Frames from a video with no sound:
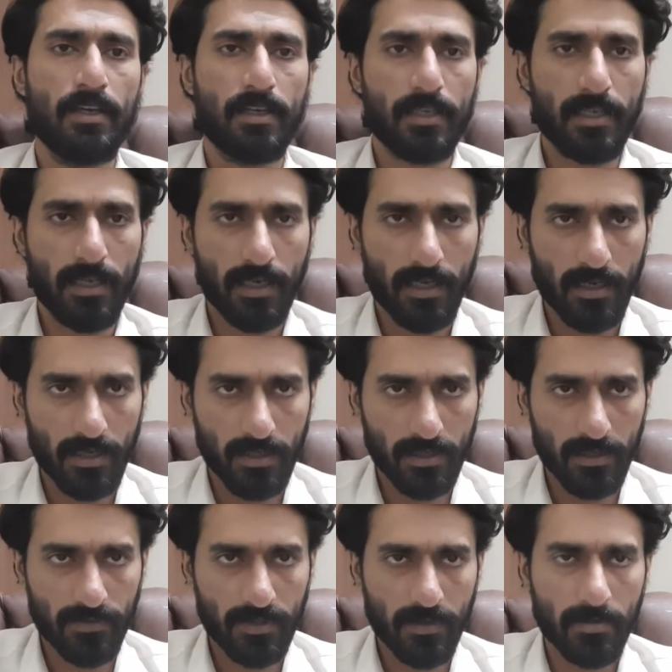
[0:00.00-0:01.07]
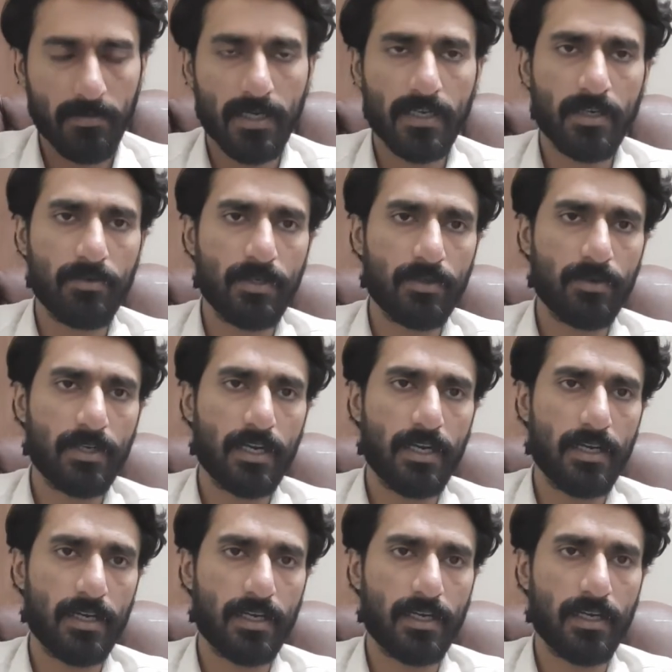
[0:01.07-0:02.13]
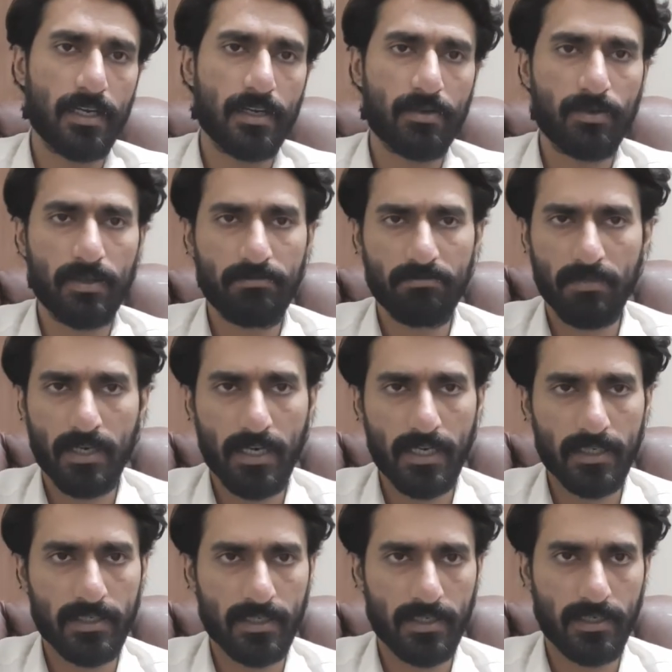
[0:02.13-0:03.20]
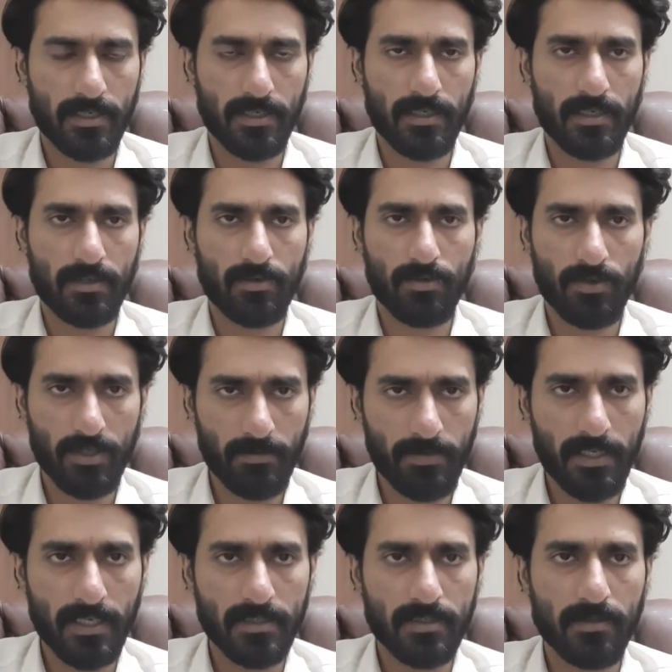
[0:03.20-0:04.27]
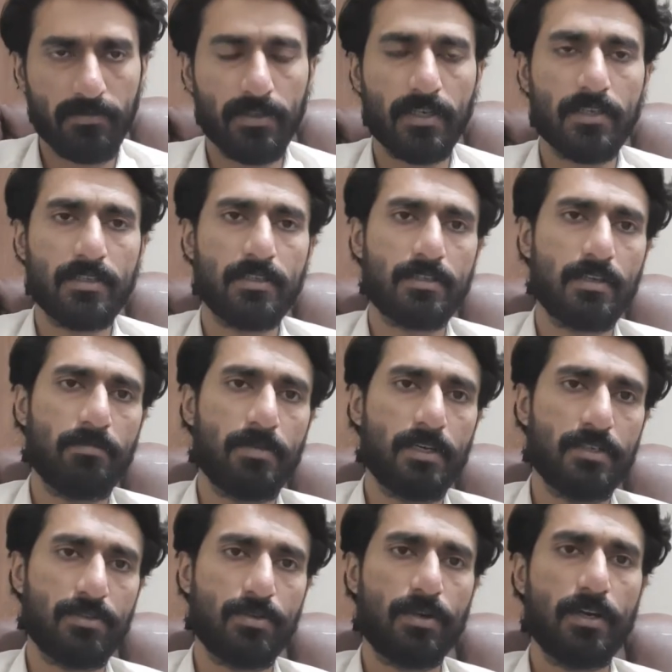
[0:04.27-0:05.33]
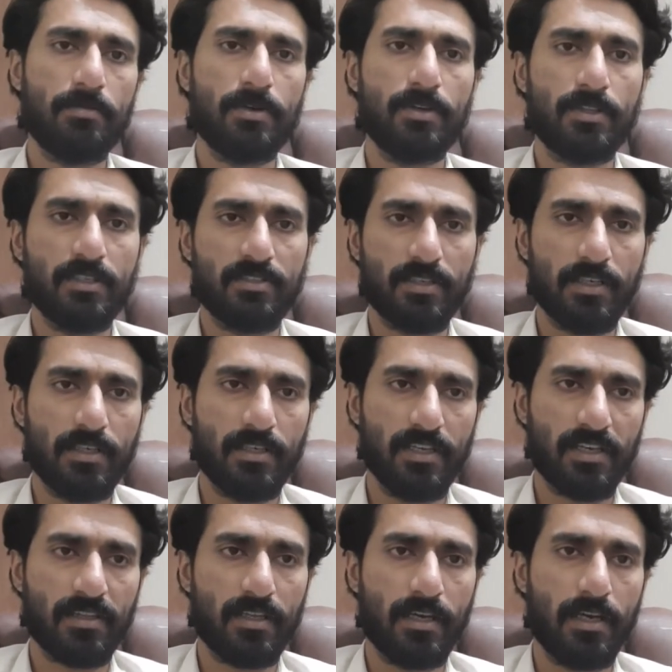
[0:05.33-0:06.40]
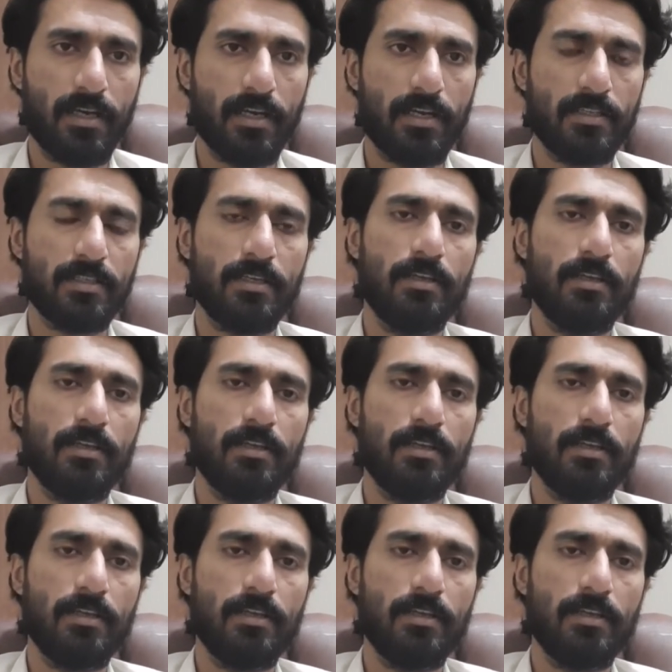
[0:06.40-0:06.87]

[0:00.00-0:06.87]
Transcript: या दफ्तर में बैठा हुआ कोई क्लर्क है कोई लेक्चरर है कोई भी ऐसा फ़र्ज जिसके पास थोड़ा बहुत ही सही इख्तियार है